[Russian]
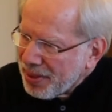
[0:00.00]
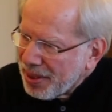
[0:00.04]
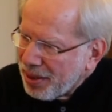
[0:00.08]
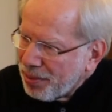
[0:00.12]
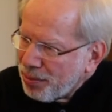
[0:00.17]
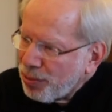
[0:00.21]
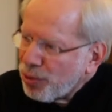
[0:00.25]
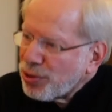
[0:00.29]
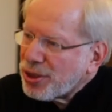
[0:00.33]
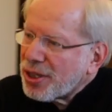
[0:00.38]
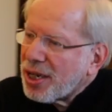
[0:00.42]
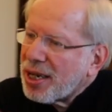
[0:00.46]

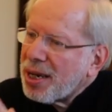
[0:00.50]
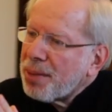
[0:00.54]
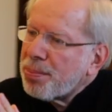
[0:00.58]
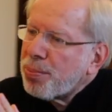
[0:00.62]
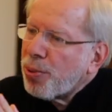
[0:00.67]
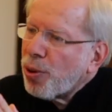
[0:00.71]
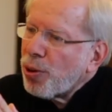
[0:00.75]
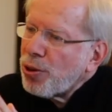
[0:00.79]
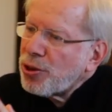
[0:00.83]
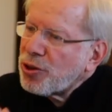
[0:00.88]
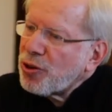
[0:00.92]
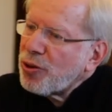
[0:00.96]
Музыкой
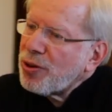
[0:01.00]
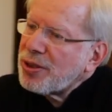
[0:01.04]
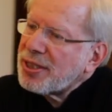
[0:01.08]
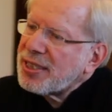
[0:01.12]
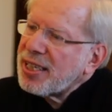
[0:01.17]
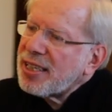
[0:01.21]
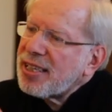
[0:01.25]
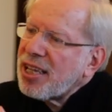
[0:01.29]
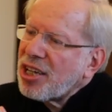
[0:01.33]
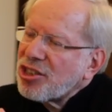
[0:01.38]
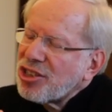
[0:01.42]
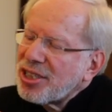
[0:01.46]
пользуются
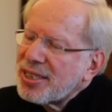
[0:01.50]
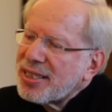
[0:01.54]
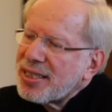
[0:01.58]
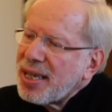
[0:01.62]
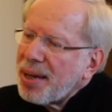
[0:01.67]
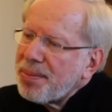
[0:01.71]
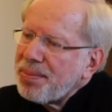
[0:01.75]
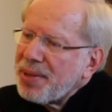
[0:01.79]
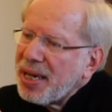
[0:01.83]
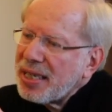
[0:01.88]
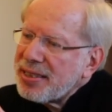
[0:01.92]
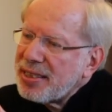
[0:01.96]
даже
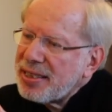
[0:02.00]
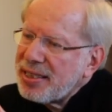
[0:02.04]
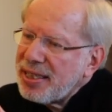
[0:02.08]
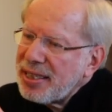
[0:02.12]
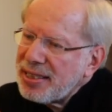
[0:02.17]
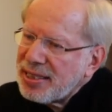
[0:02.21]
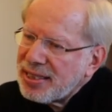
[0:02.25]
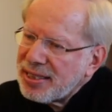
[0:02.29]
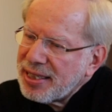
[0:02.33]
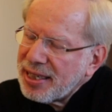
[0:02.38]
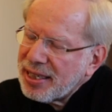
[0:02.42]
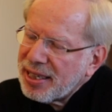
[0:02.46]
сами
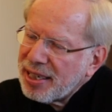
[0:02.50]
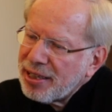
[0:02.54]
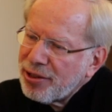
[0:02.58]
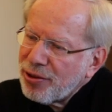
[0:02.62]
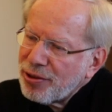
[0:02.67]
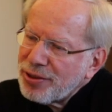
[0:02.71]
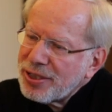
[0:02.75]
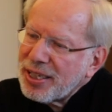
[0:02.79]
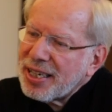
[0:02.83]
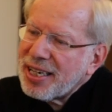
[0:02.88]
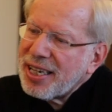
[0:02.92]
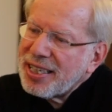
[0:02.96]
артисты,
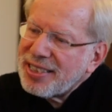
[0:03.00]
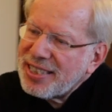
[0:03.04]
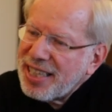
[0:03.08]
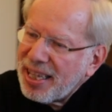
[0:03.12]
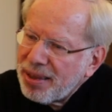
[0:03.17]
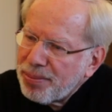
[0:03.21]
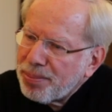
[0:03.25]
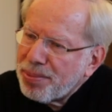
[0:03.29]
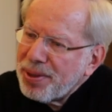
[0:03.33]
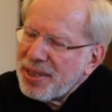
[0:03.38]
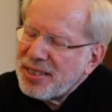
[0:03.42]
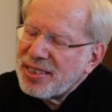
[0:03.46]
которые
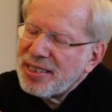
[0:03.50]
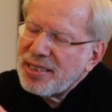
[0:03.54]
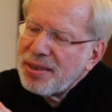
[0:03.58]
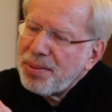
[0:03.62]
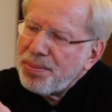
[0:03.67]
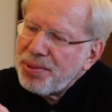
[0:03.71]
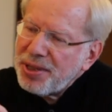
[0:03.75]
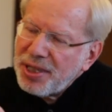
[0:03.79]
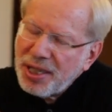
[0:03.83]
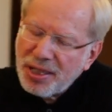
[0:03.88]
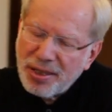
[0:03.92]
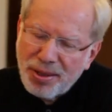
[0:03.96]
хотят быть
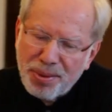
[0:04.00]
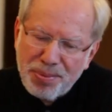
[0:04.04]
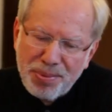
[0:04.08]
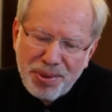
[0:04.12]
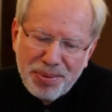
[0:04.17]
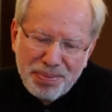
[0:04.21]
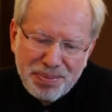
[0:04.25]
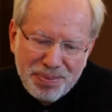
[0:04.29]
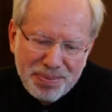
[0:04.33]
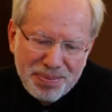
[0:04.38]
знаменитыми.